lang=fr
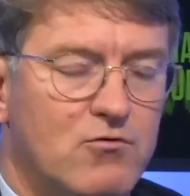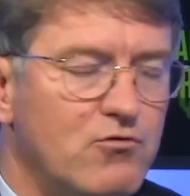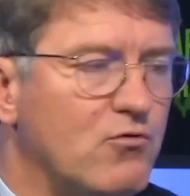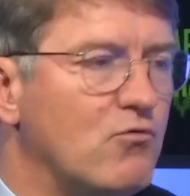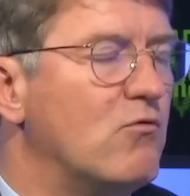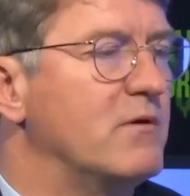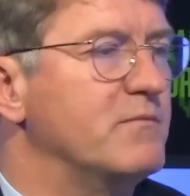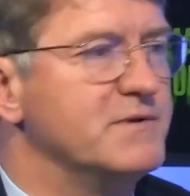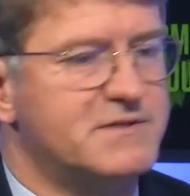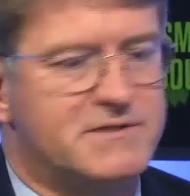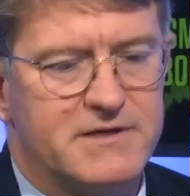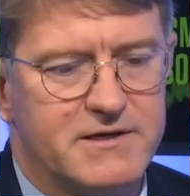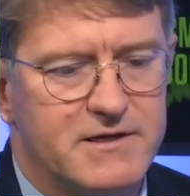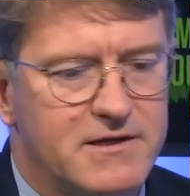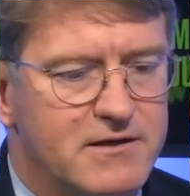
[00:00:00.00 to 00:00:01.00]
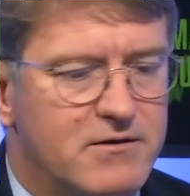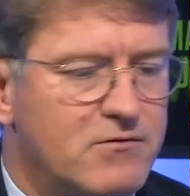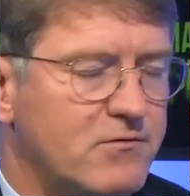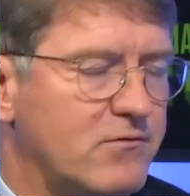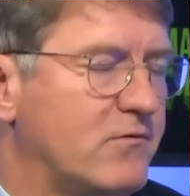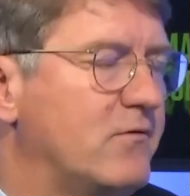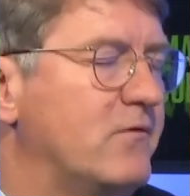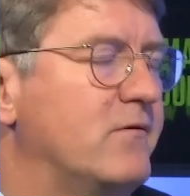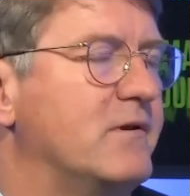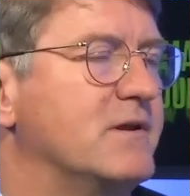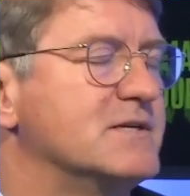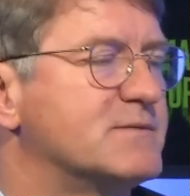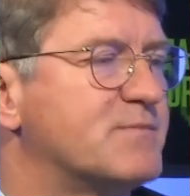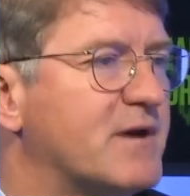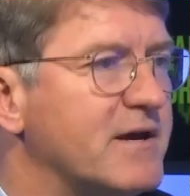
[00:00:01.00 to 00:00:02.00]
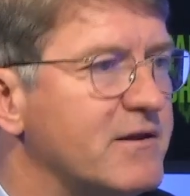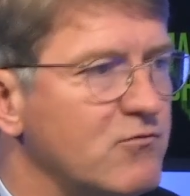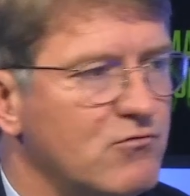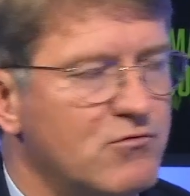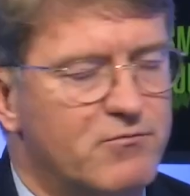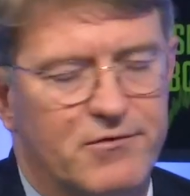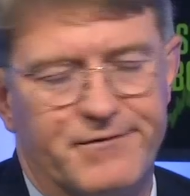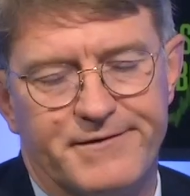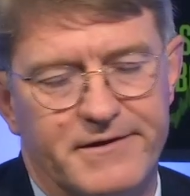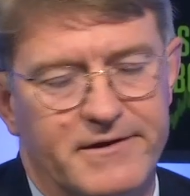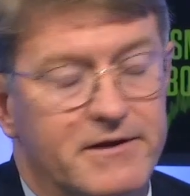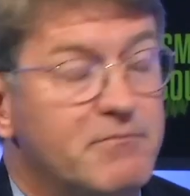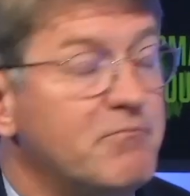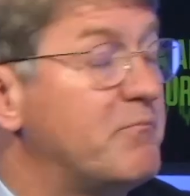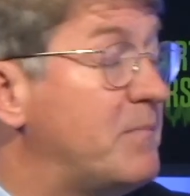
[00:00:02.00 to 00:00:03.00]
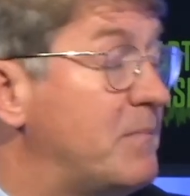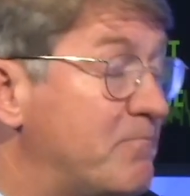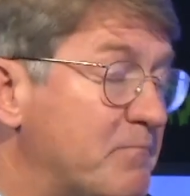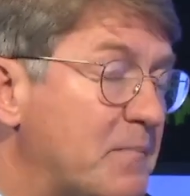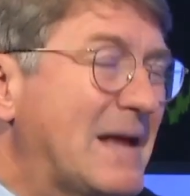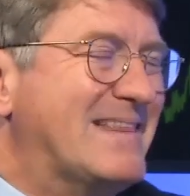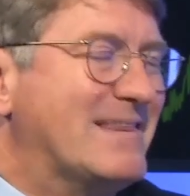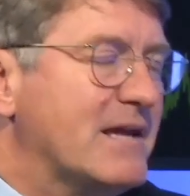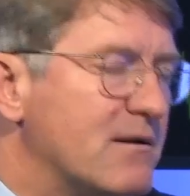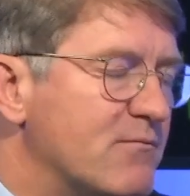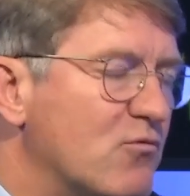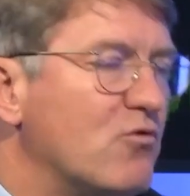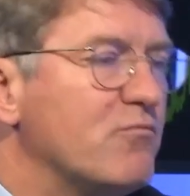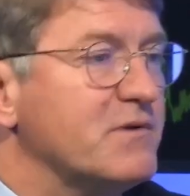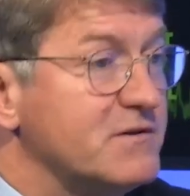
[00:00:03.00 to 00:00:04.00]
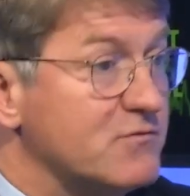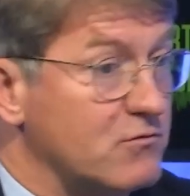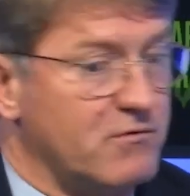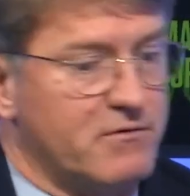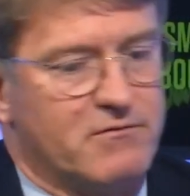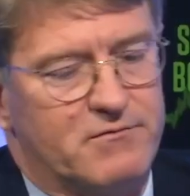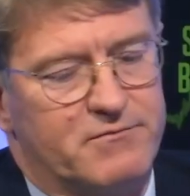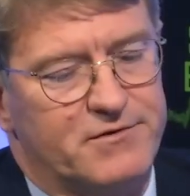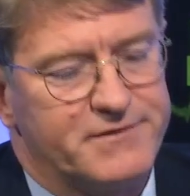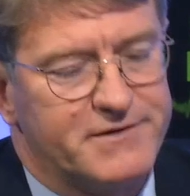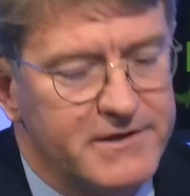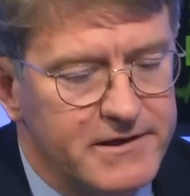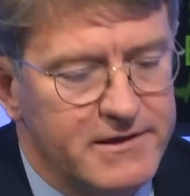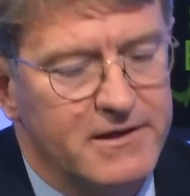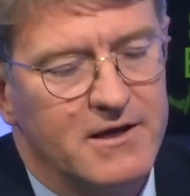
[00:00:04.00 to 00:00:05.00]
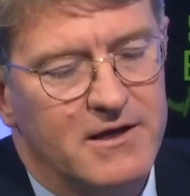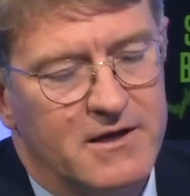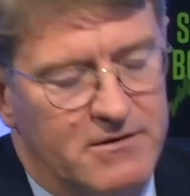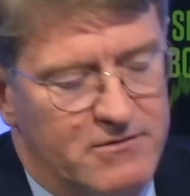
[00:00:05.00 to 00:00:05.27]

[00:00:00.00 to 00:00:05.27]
L'euro a baissé, les spreads ont augmenté, pas tellement, mais ils ont quand même augmenté.